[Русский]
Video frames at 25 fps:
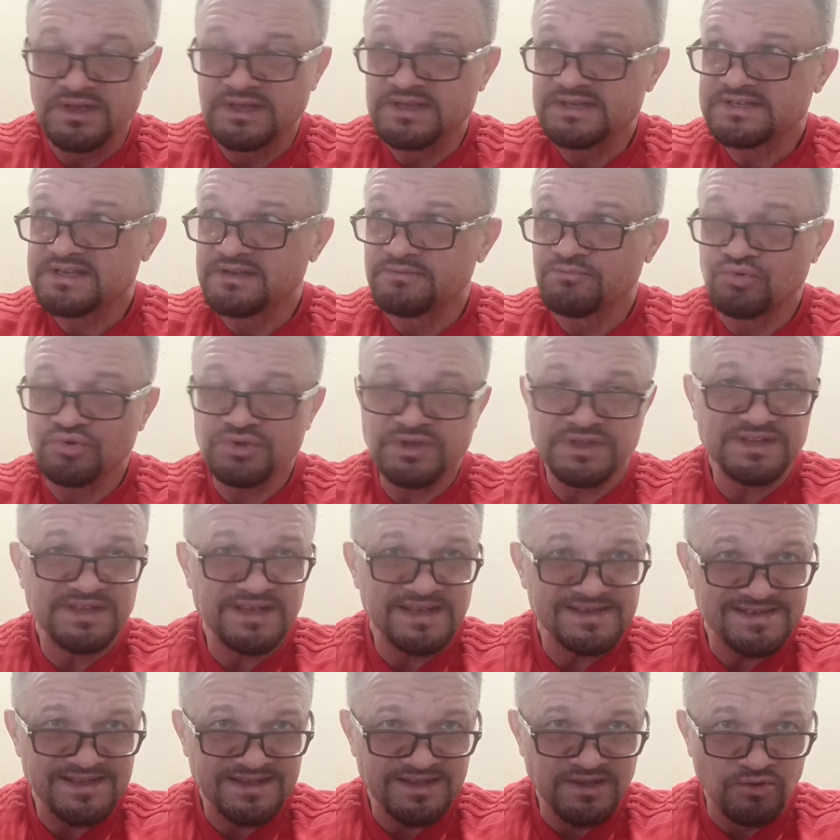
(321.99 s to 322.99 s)
Если будет
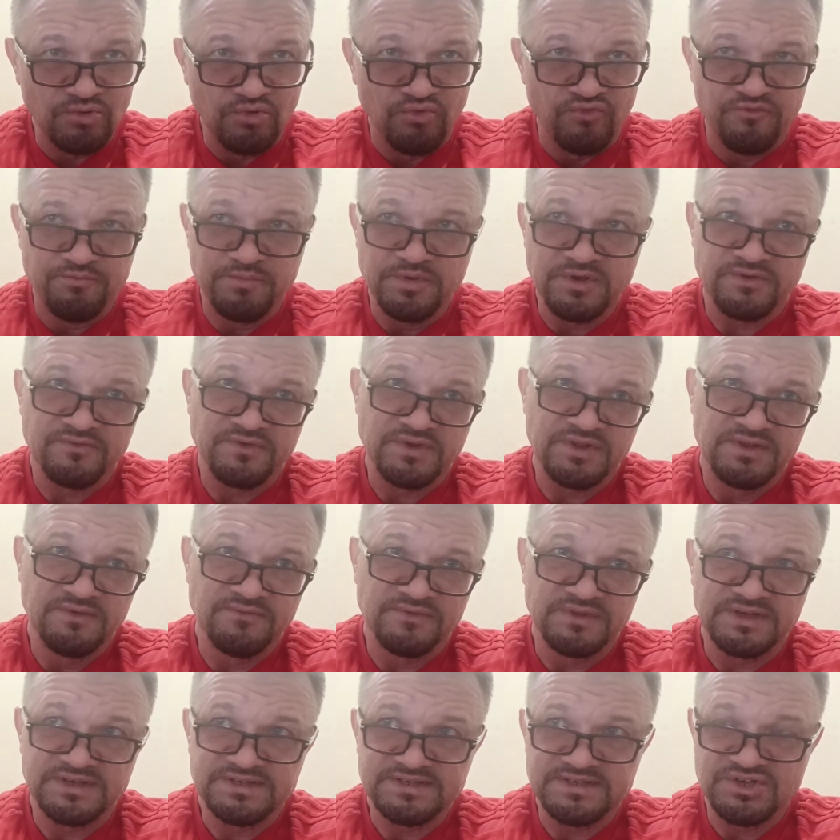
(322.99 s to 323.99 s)
10 голов в первых
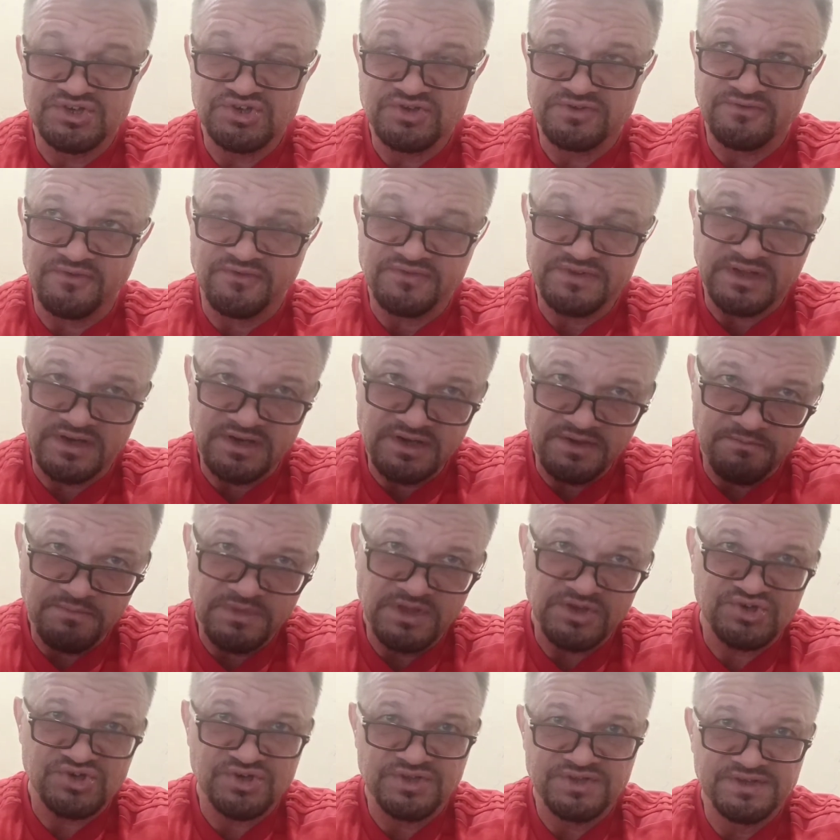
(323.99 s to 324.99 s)
дневных, значит во вторых
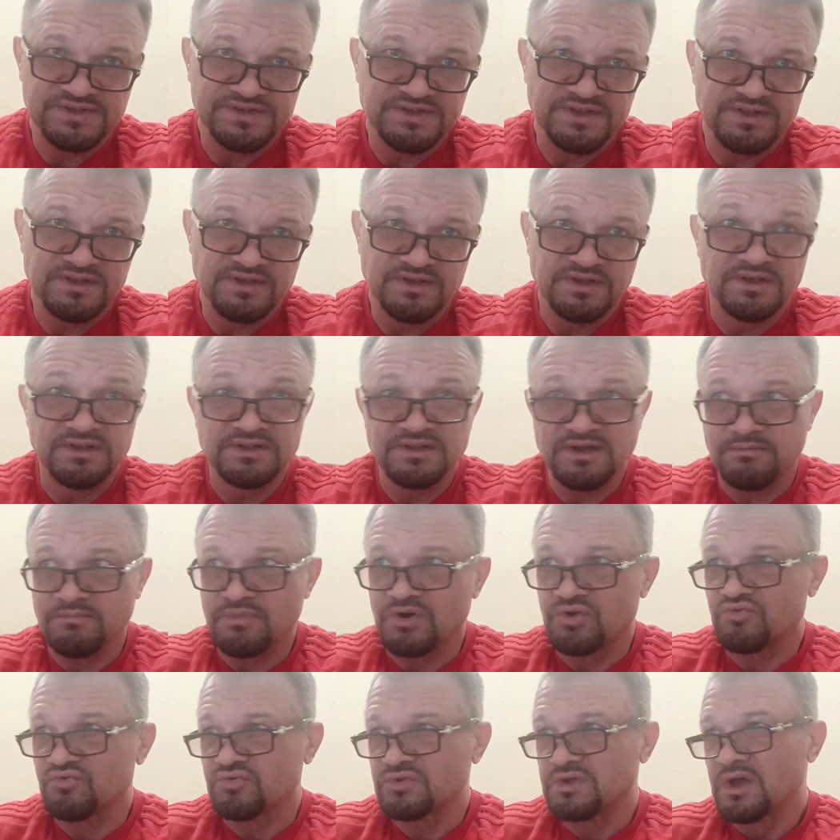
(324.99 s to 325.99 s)
меньше 10 и
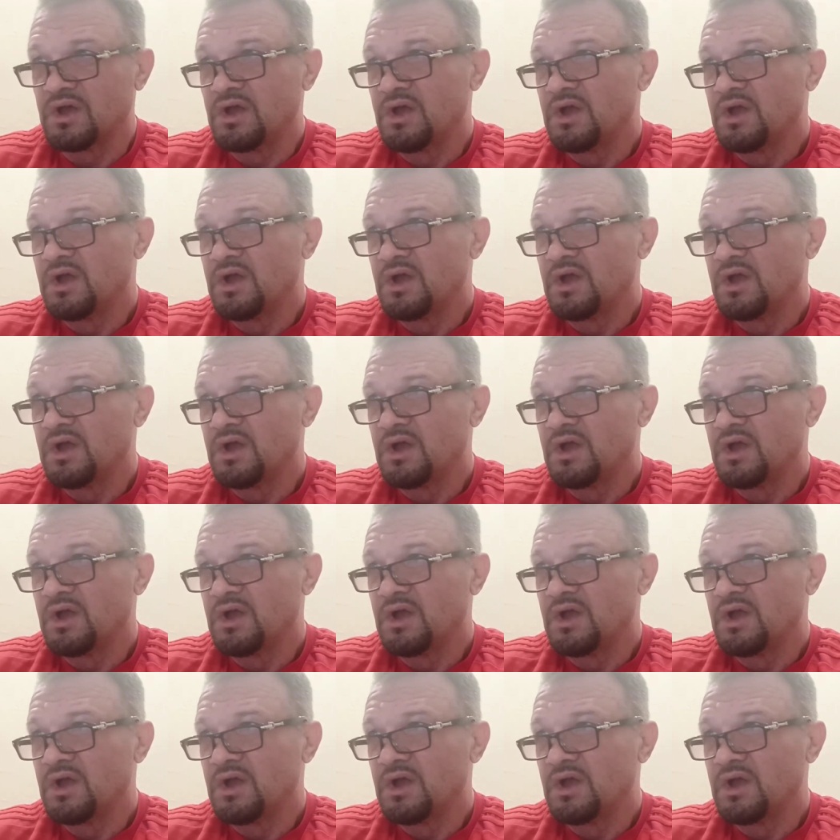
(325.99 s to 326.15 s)
наоборот.